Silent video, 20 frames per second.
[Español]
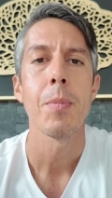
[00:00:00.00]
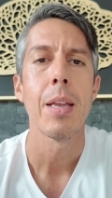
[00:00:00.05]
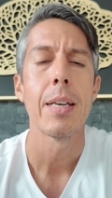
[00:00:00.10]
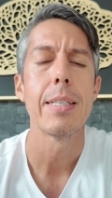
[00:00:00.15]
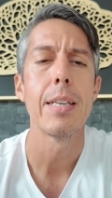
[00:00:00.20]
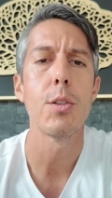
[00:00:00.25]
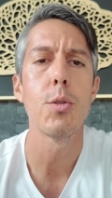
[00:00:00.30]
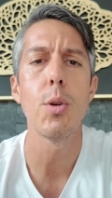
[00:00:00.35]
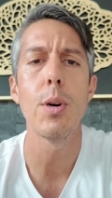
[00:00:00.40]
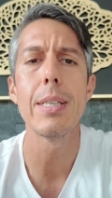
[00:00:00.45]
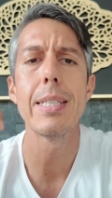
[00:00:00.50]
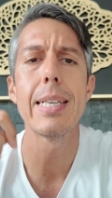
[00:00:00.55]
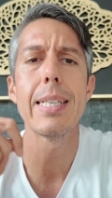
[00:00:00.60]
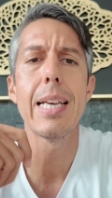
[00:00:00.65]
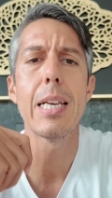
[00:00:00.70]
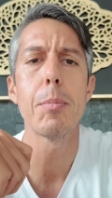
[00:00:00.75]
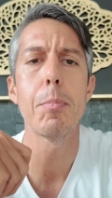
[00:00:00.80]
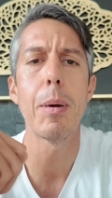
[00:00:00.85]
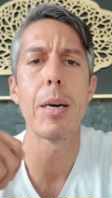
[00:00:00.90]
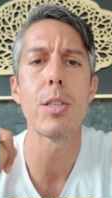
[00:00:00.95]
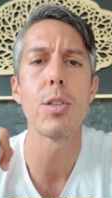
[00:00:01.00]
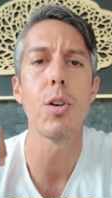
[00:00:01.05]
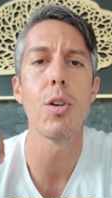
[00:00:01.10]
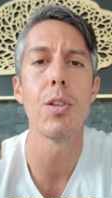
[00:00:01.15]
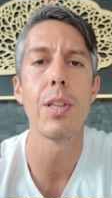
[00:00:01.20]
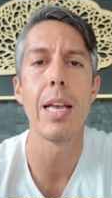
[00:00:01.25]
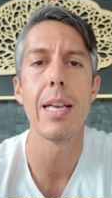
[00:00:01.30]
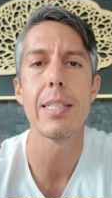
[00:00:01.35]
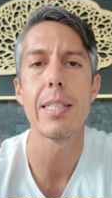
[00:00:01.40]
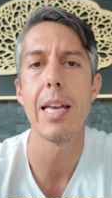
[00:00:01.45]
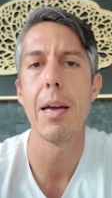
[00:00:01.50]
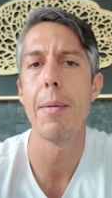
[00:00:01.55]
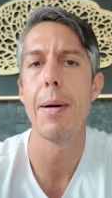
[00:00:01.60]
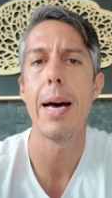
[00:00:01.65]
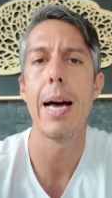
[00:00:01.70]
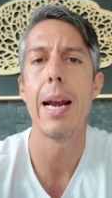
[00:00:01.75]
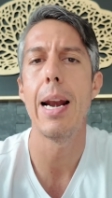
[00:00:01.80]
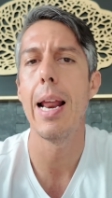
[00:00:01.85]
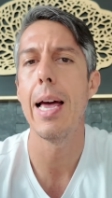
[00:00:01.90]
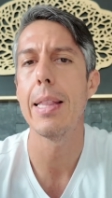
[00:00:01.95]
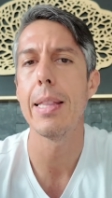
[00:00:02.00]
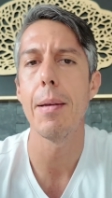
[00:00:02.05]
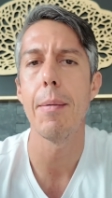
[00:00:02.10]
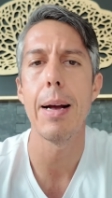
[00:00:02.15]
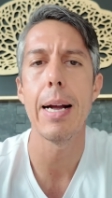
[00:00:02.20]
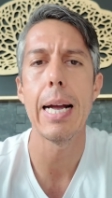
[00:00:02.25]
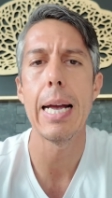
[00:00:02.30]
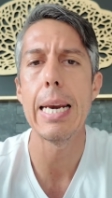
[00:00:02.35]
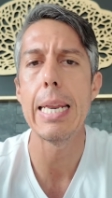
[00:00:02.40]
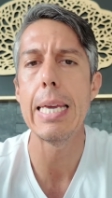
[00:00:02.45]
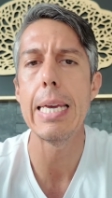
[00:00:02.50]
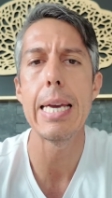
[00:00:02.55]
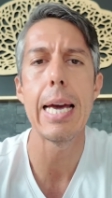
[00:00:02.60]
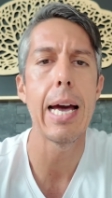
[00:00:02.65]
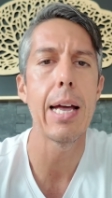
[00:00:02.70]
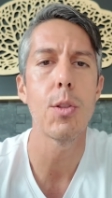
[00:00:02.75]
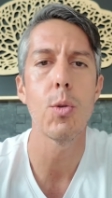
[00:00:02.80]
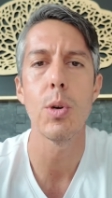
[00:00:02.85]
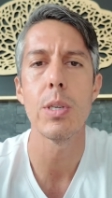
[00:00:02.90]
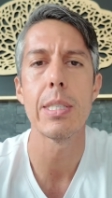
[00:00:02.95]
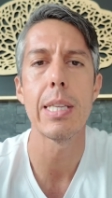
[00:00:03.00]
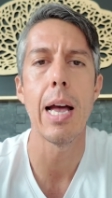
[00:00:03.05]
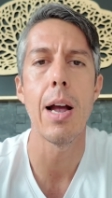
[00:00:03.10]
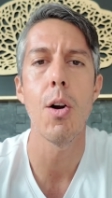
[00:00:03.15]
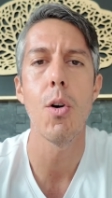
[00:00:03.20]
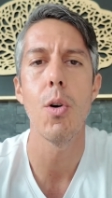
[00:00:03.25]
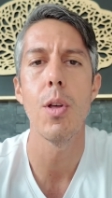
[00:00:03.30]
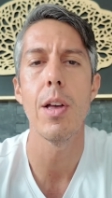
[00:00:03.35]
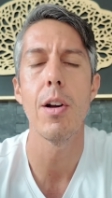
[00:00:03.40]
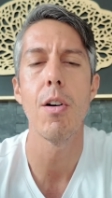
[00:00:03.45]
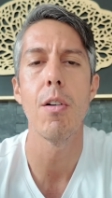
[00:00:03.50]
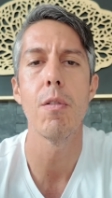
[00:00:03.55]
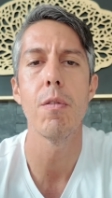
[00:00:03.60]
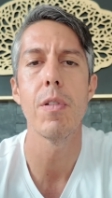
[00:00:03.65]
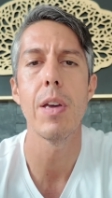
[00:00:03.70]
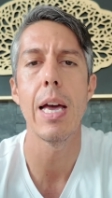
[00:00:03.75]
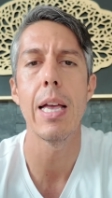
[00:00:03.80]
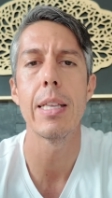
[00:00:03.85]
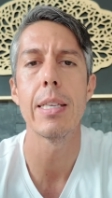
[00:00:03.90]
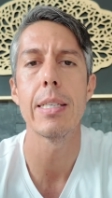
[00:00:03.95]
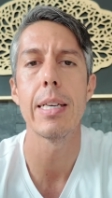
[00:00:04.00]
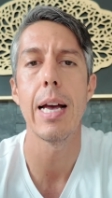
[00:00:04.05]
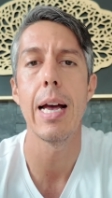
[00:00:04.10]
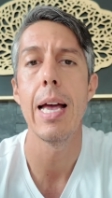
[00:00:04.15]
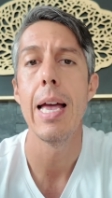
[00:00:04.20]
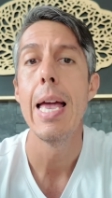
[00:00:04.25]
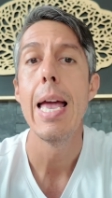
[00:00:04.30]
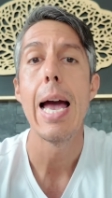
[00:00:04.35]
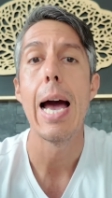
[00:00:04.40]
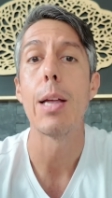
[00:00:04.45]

Si tú eres de esas personas que va a la tabaquería, a tu estanco de confianza,